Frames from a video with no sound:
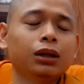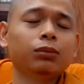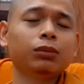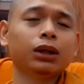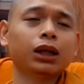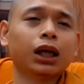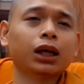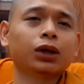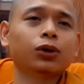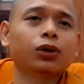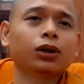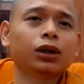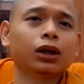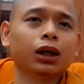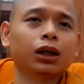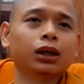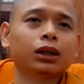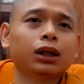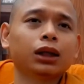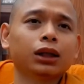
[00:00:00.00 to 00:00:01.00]
12 duyên
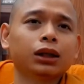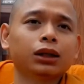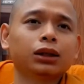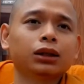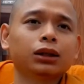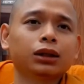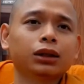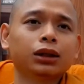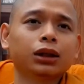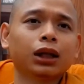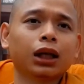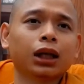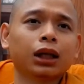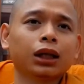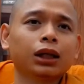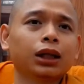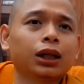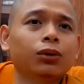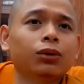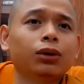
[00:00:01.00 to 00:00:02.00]
khởi này là
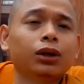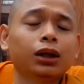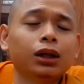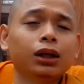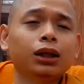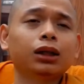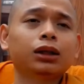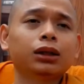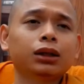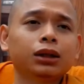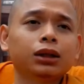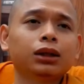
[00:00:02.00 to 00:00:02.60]
cái giáo lý